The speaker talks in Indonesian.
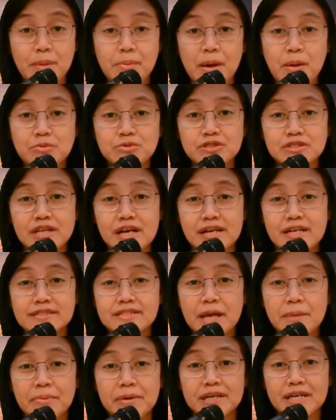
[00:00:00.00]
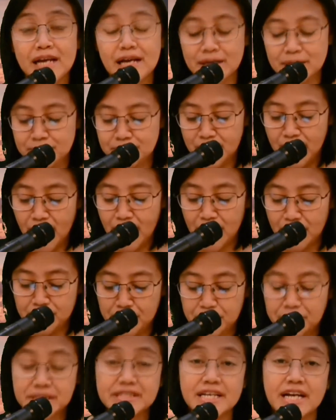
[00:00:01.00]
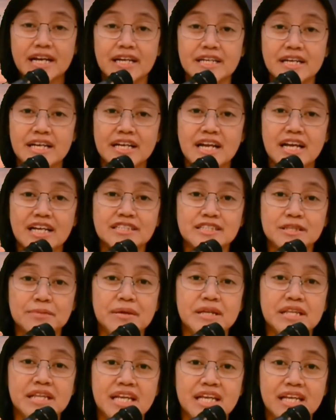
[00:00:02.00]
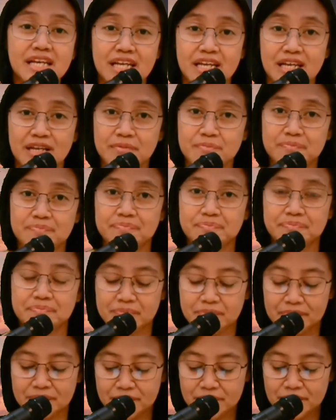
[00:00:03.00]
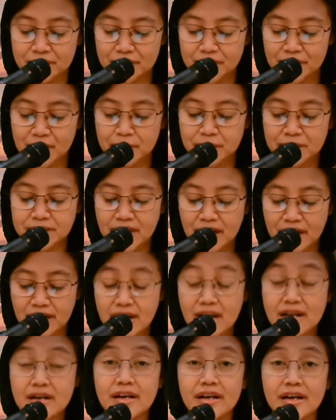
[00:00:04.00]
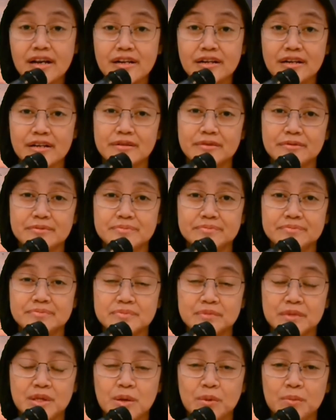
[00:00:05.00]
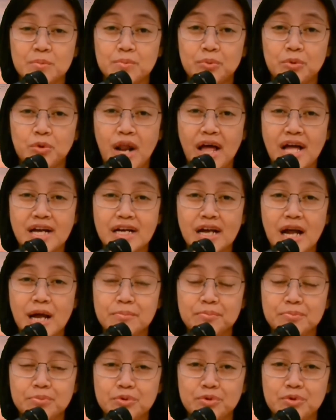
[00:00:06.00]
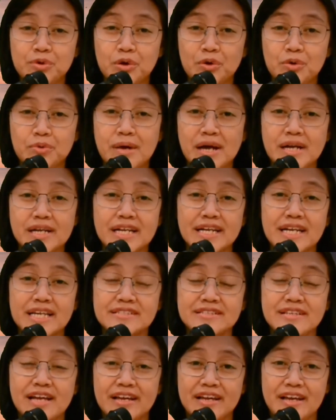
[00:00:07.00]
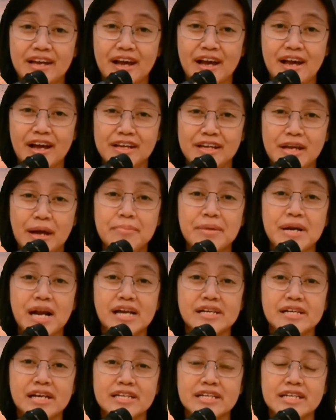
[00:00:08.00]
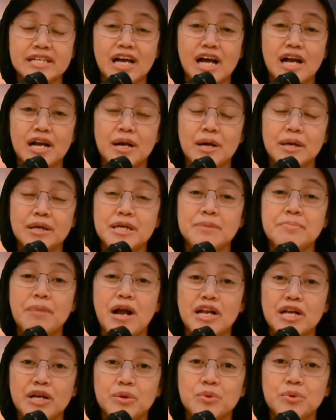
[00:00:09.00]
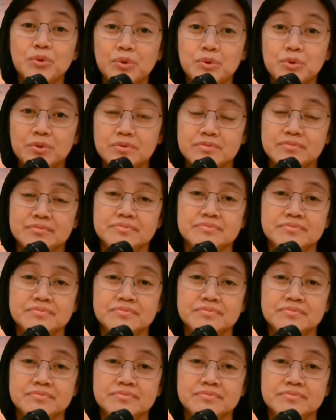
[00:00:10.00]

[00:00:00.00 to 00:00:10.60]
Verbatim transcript: Bapak Ibu Saudara, saya pernah mengalami perjalanan yang seperti ini. Perjalanan real, pulang kampung ke rumah nenek saya yang berada di, di balik gunung.